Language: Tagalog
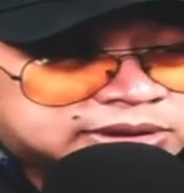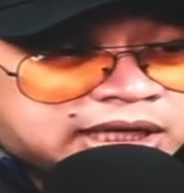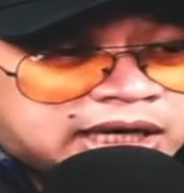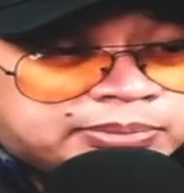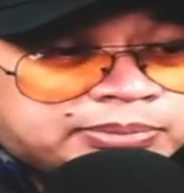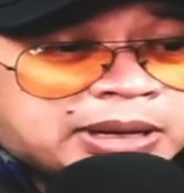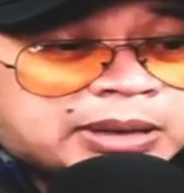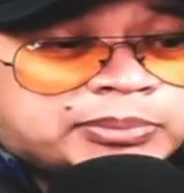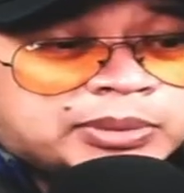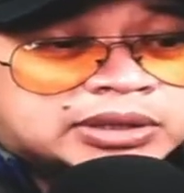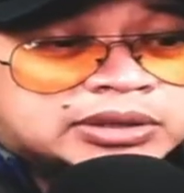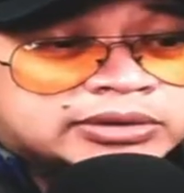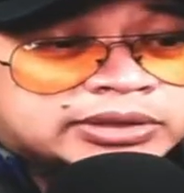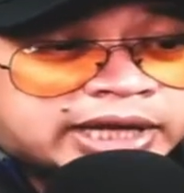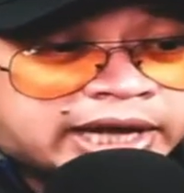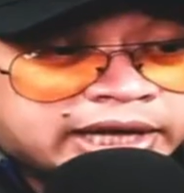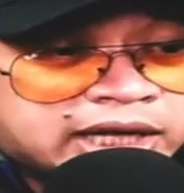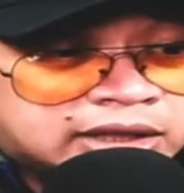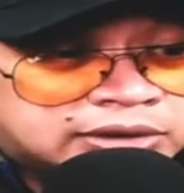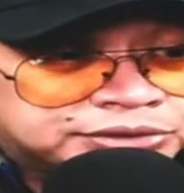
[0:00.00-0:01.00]
talaga.
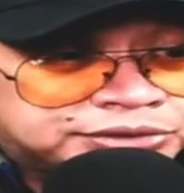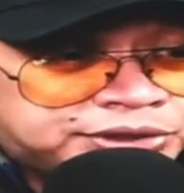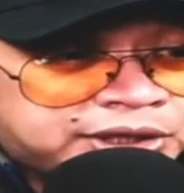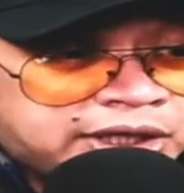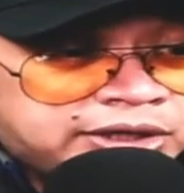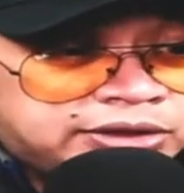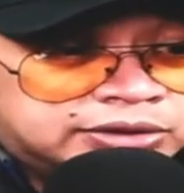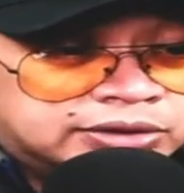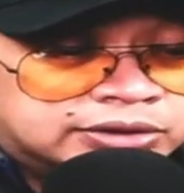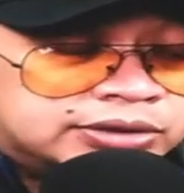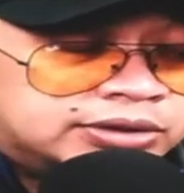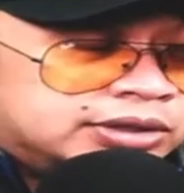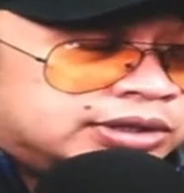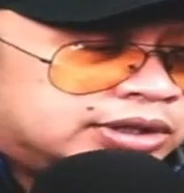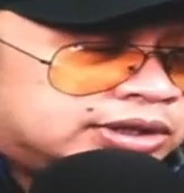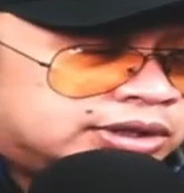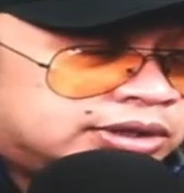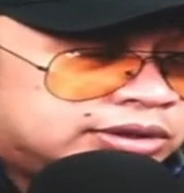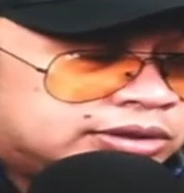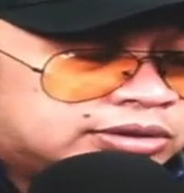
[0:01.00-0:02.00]
Papatunayan ko sa
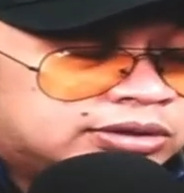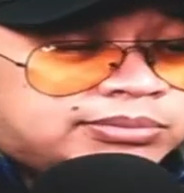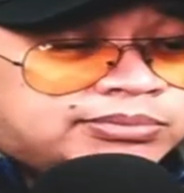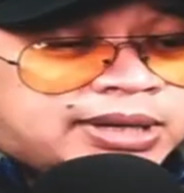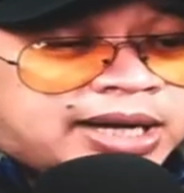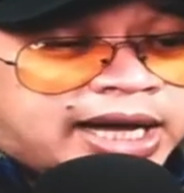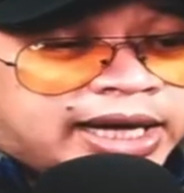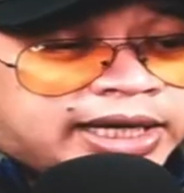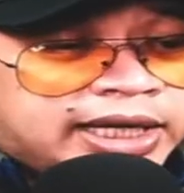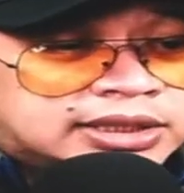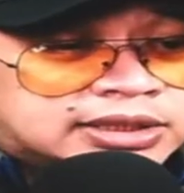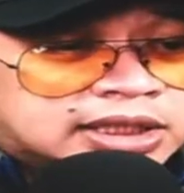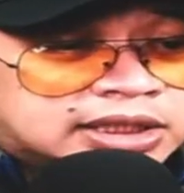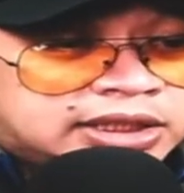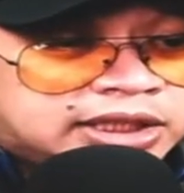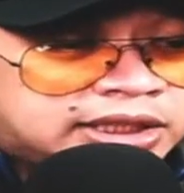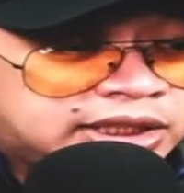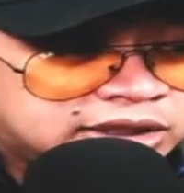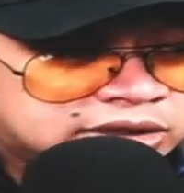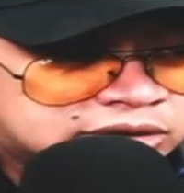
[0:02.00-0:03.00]
inyo kung bakit sa
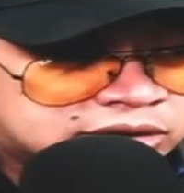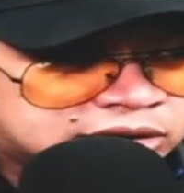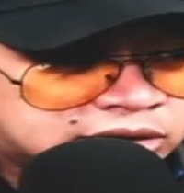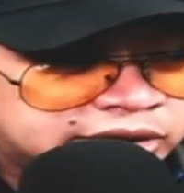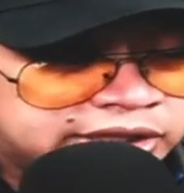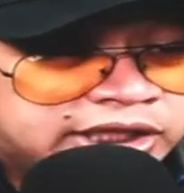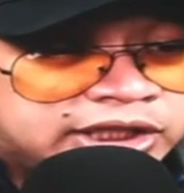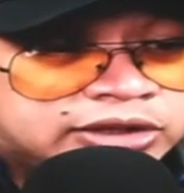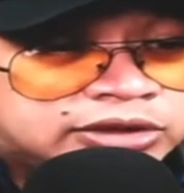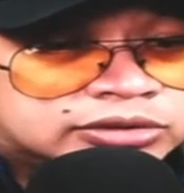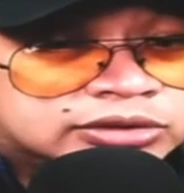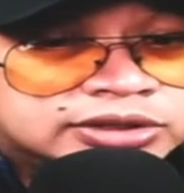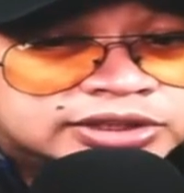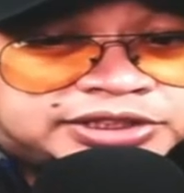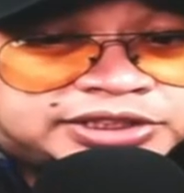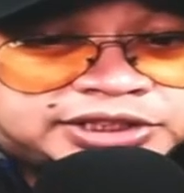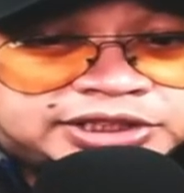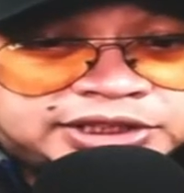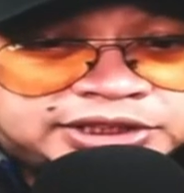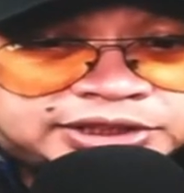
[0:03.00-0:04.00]
tingin ko
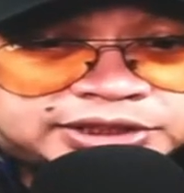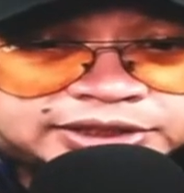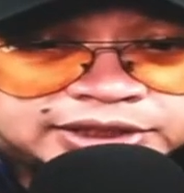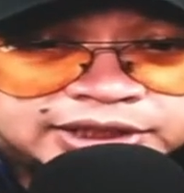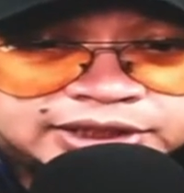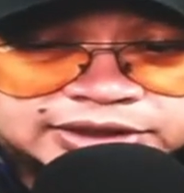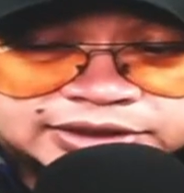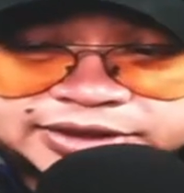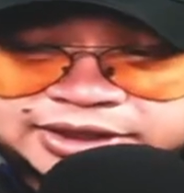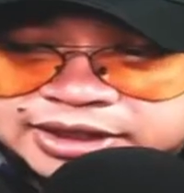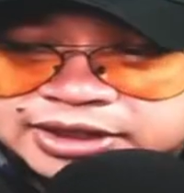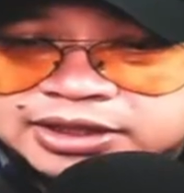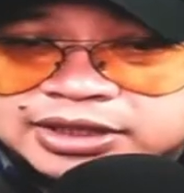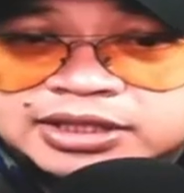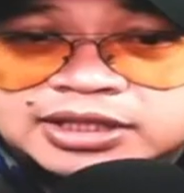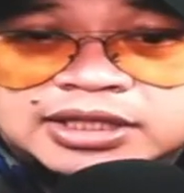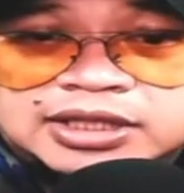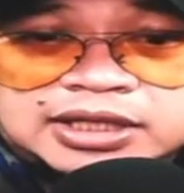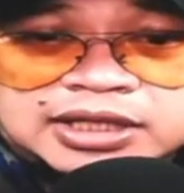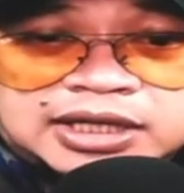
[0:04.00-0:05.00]
inconsistent
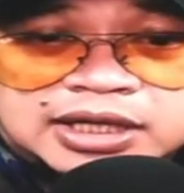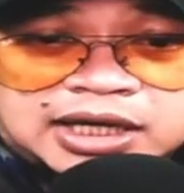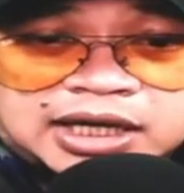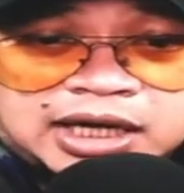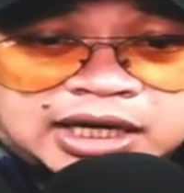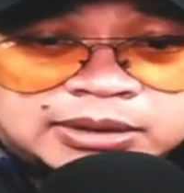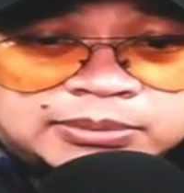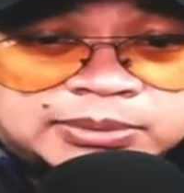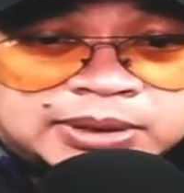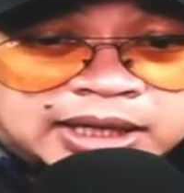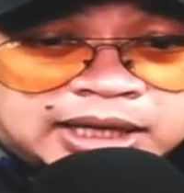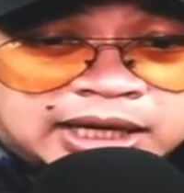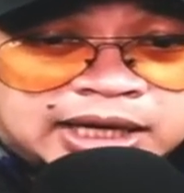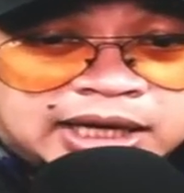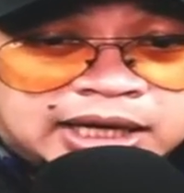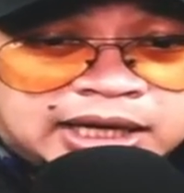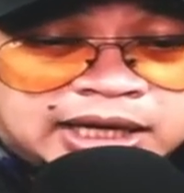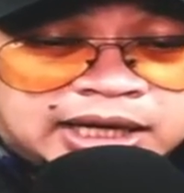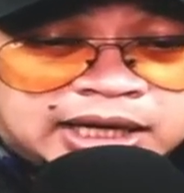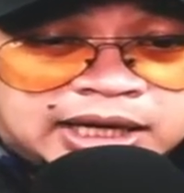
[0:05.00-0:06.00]
ang mga
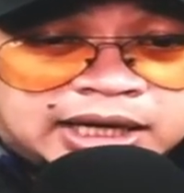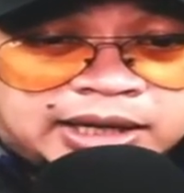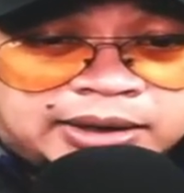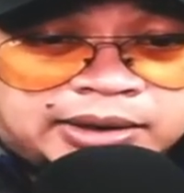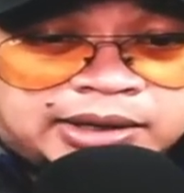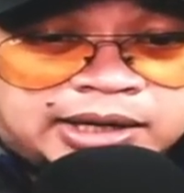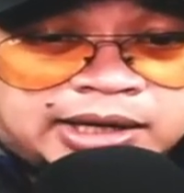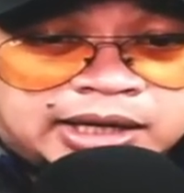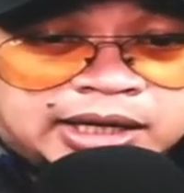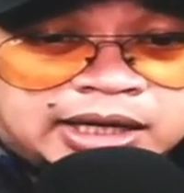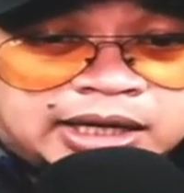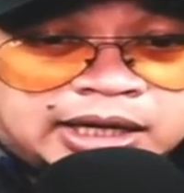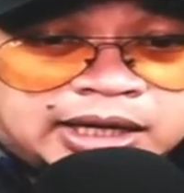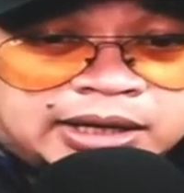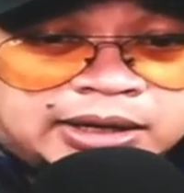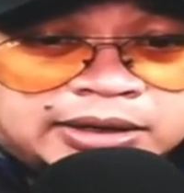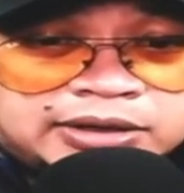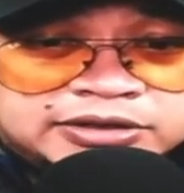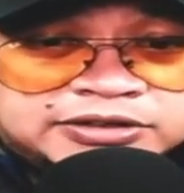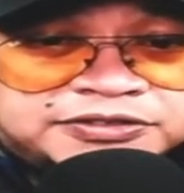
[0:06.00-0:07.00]

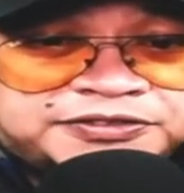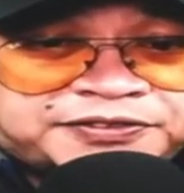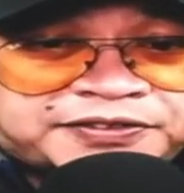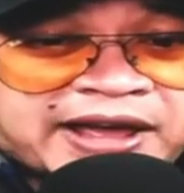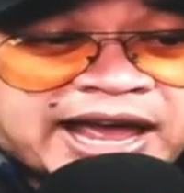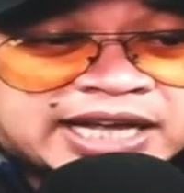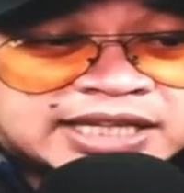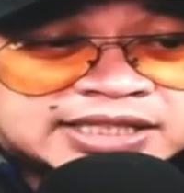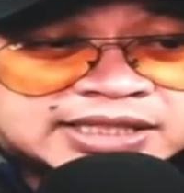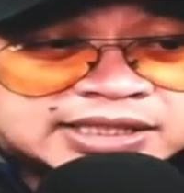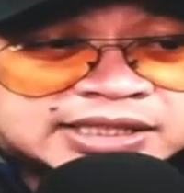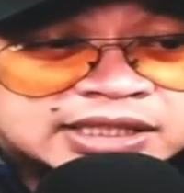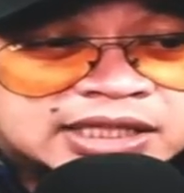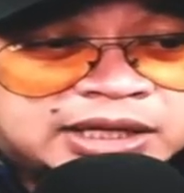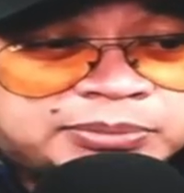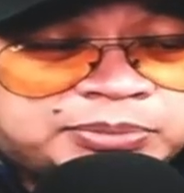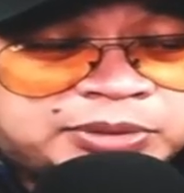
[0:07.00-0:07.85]
facts na